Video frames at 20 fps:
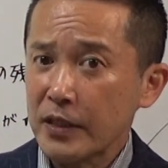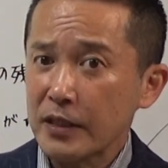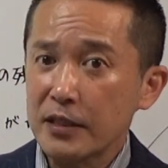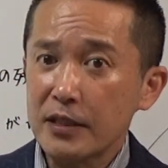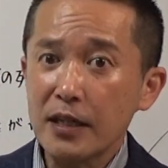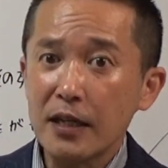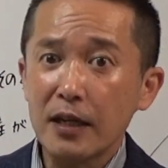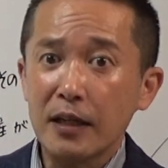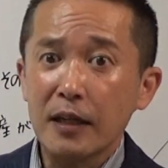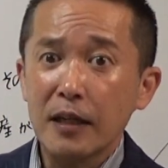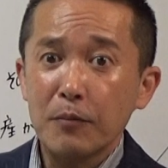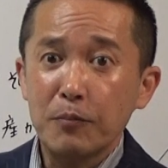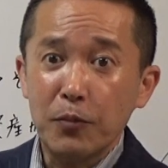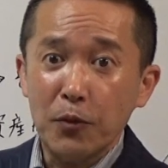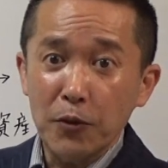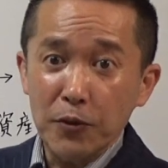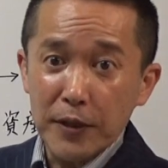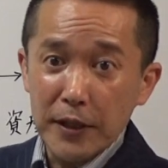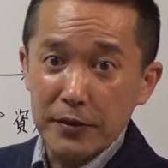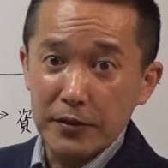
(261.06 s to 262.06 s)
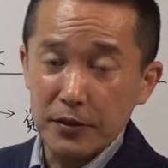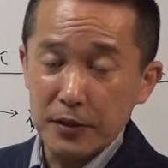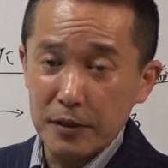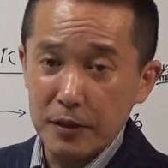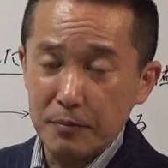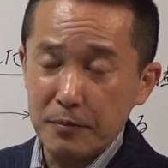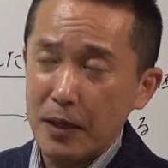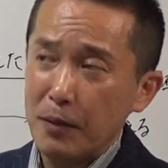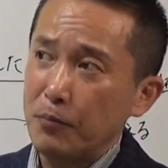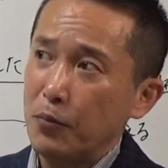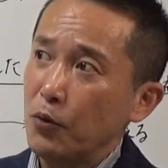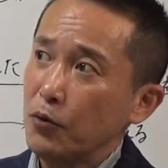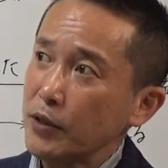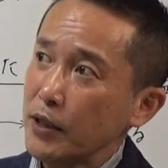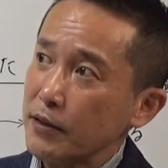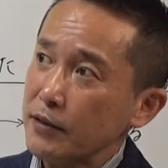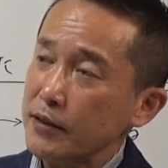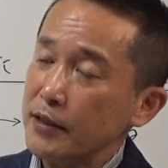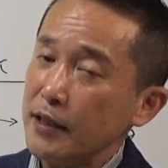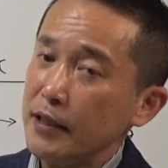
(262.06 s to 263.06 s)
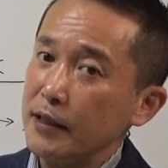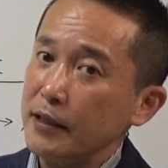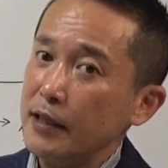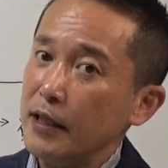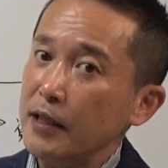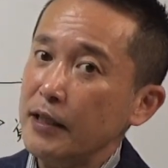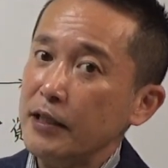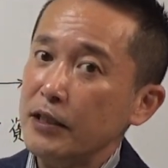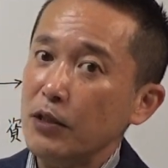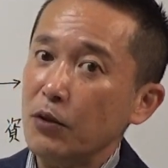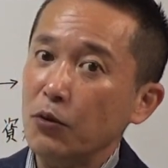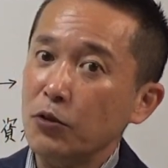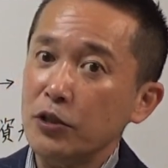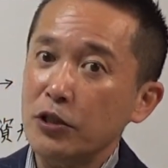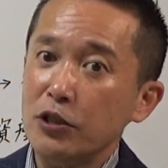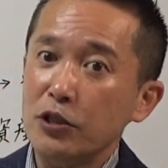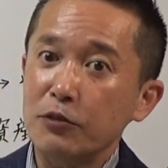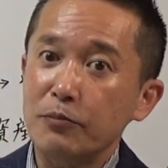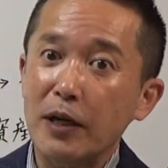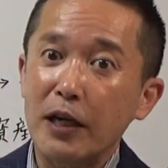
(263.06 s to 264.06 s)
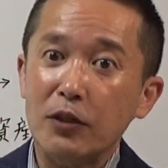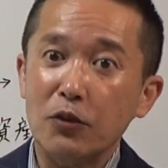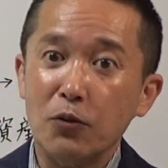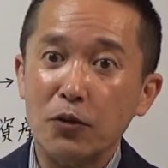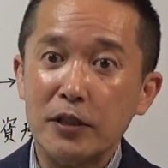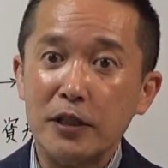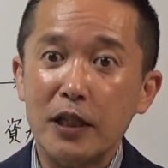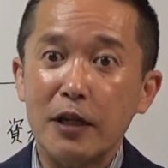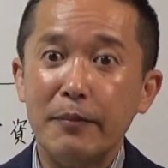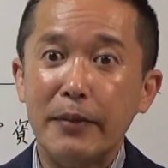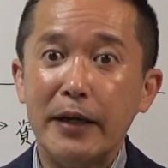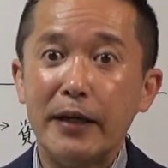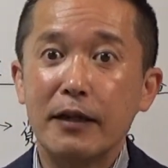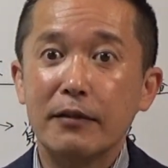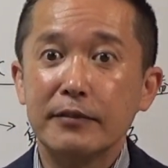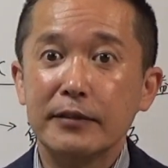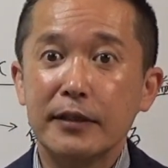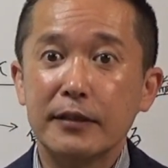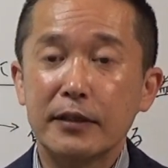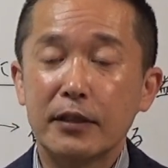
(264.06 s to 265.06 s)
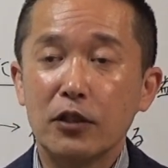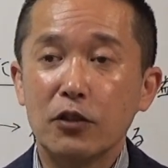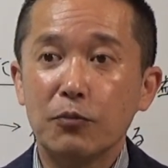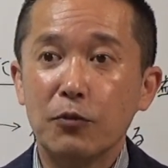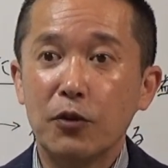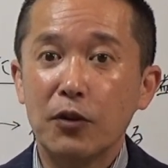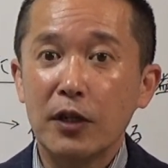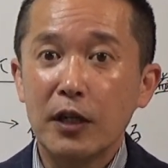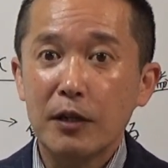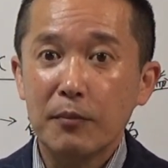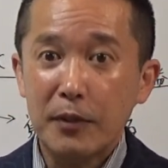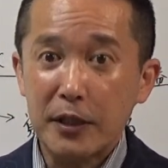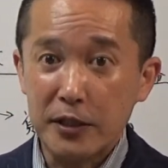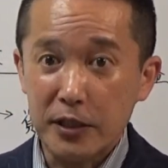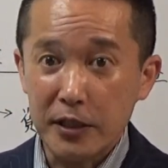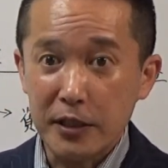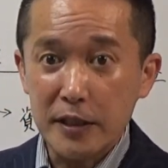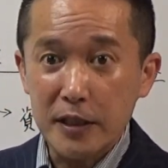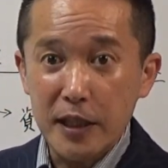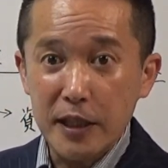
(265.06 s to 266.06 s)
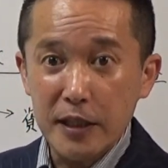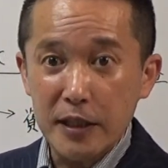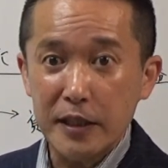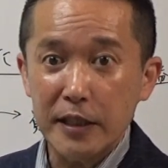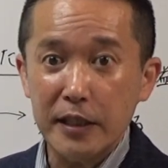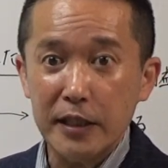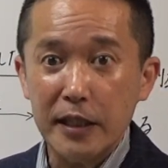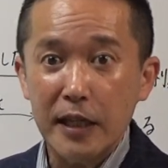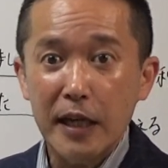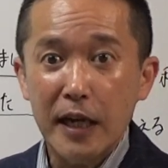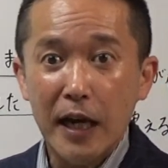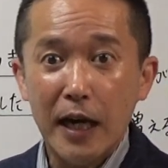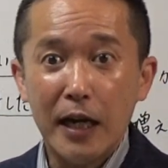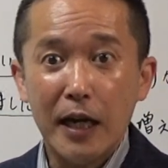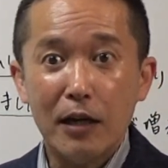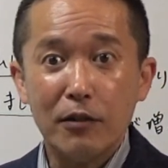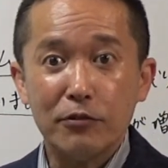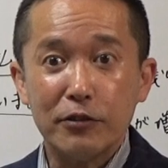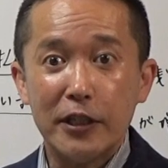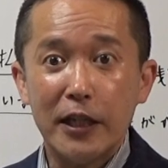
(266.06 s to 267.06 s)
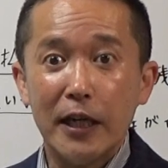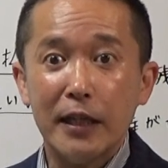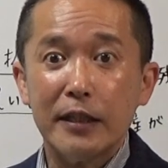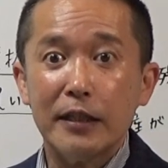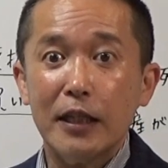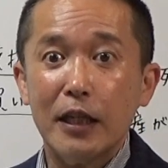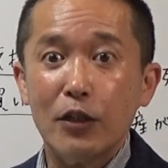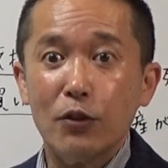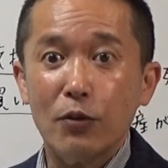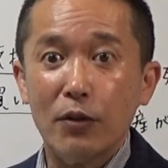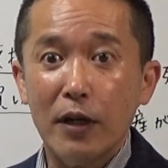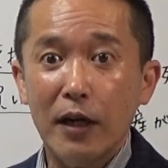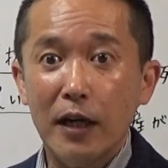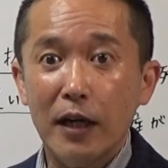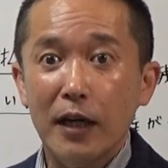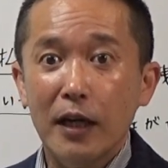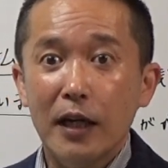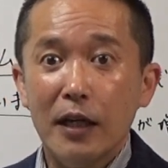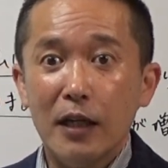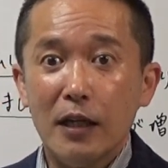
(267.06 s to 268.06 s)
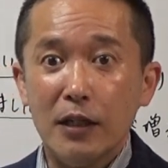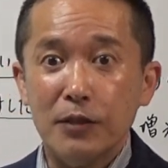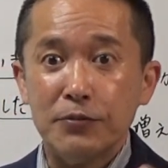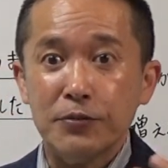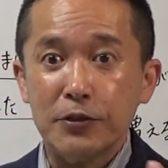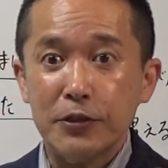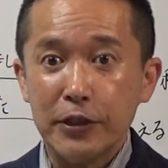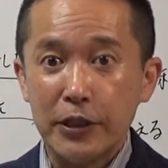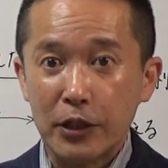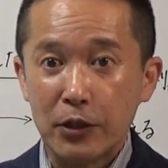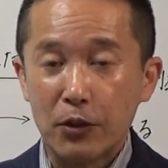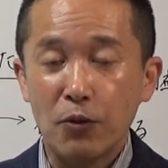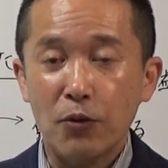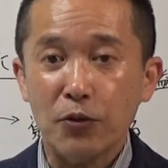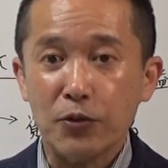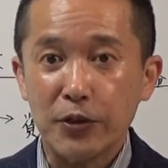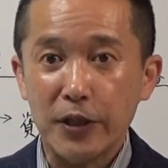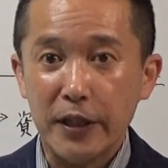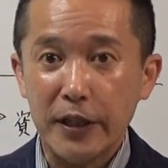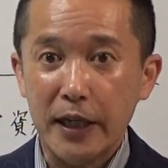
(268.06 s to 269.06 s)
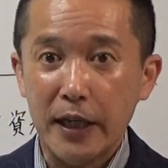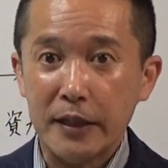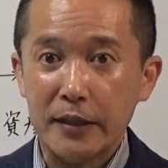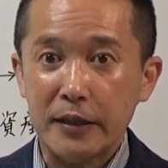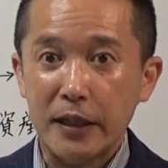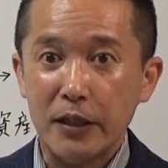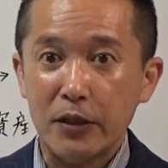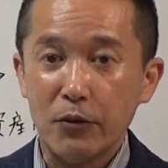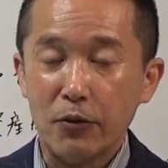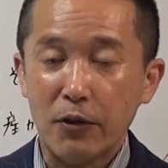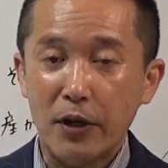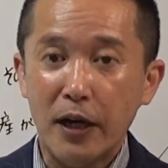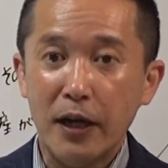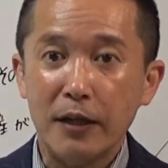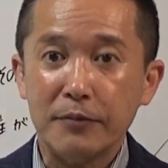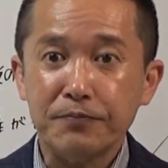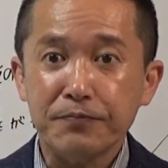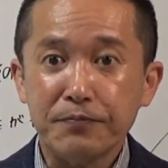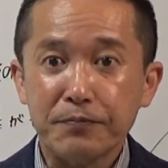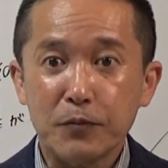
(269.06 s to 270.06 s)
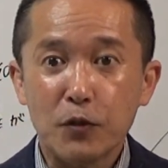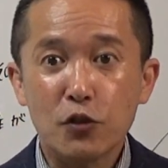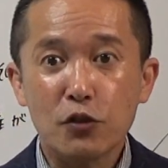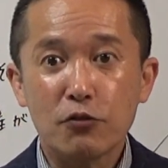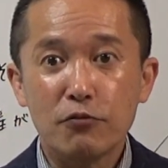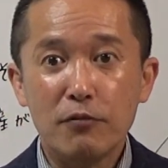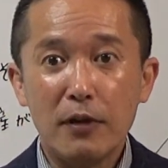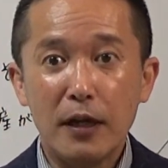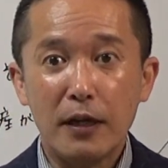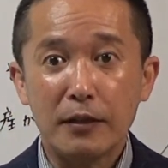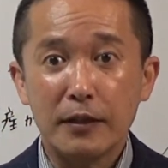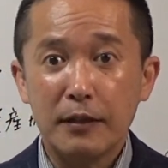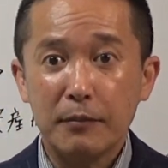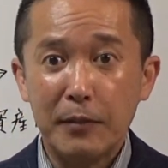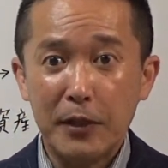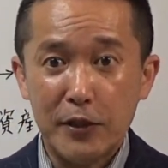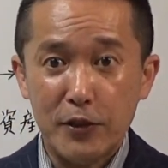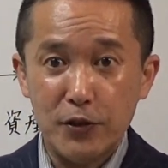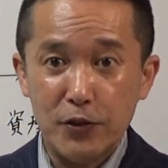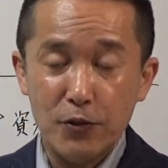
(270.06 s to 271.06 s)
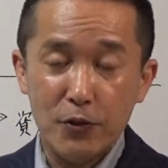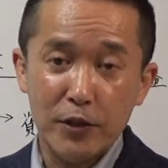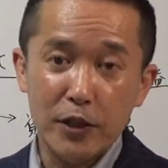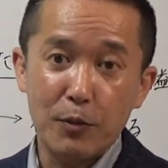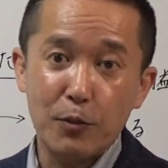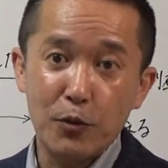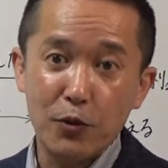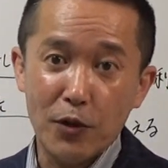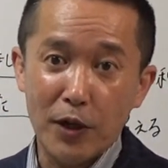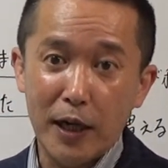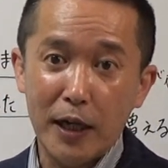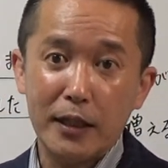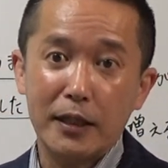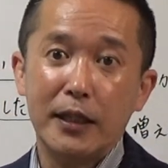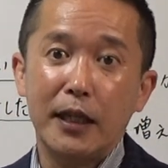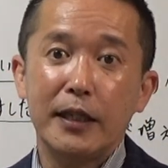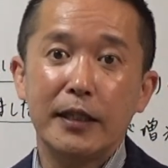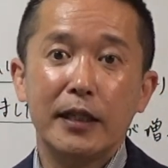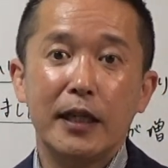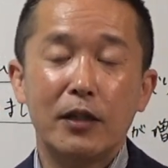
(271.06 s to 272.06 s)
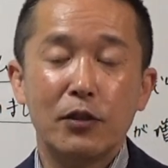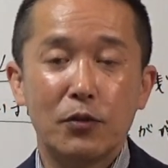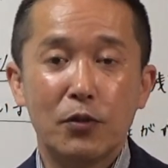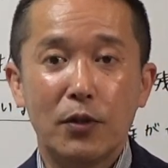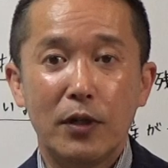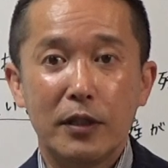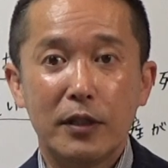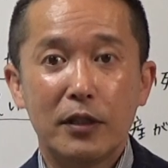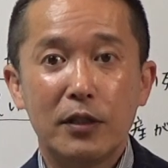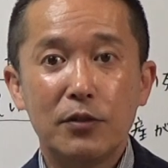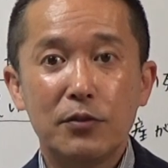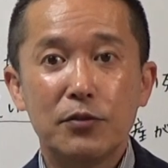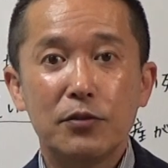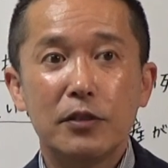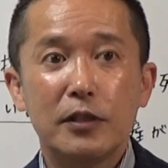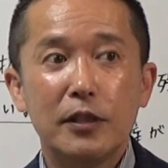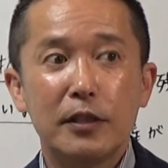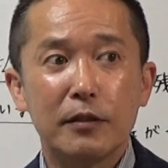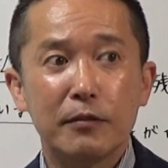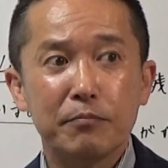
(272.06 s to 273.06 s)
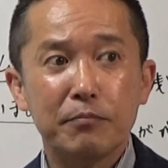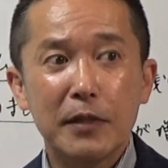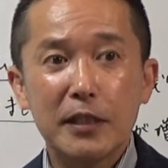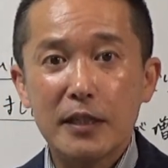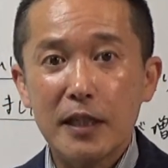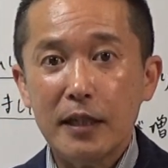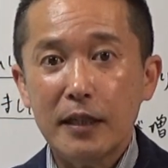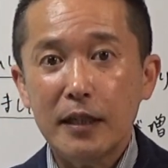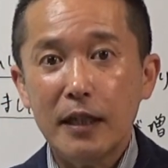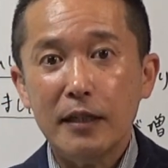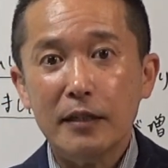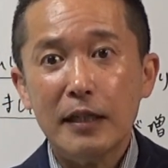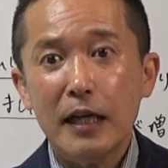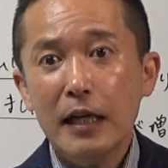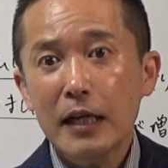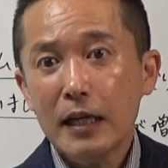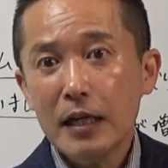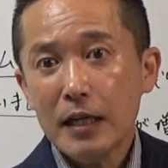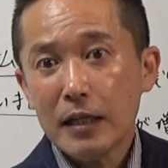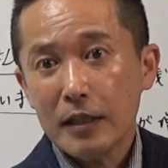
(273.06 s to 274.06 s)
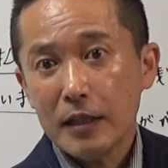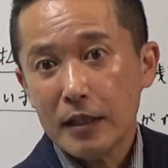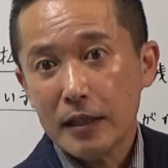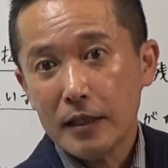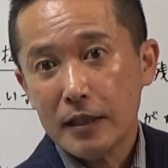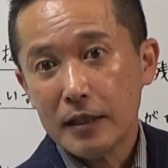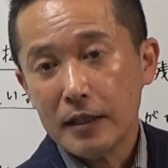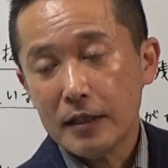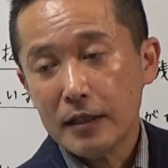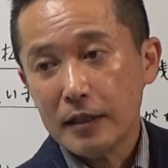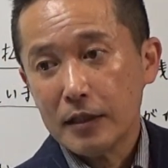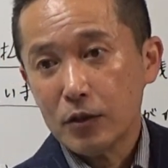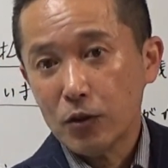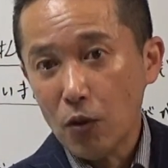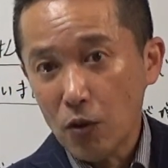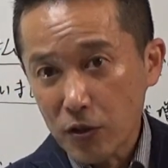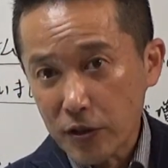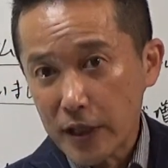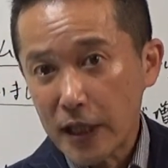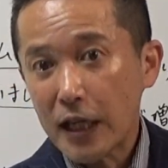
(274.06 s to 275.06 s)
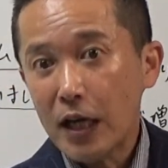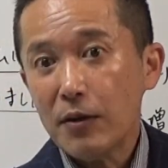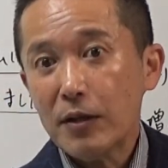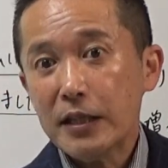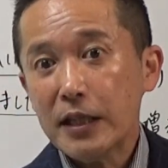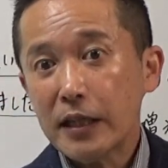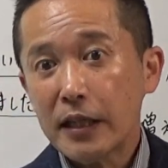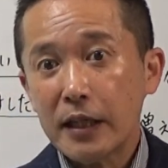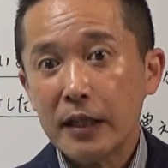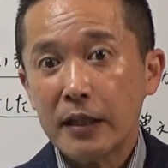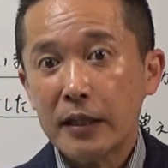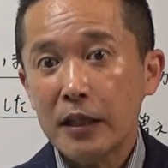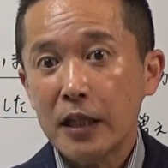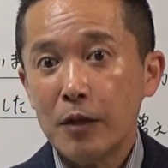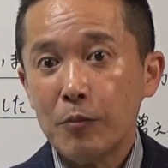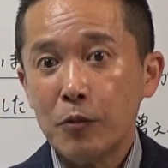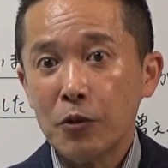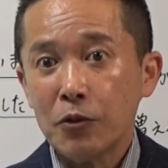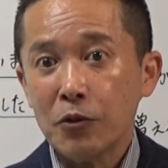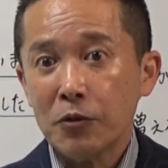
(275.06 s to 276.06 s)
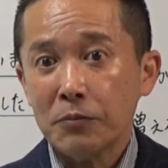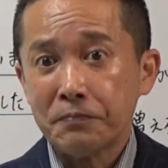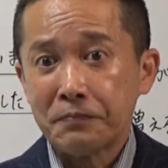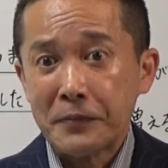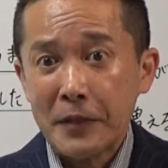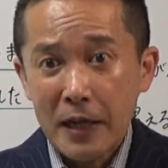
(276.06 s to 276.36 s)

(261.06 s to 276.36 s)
じゃあボーナスにまあボーナスで経費で落ちる場合と落ちない場合あるんですけども、まあ、人件費に払うであったりとか福利厚生であったりとかもしくはまあ必要なものを買ったりであるとかっていうふうに、まあ、若干、えー、どうせ買わなきゃいけないもの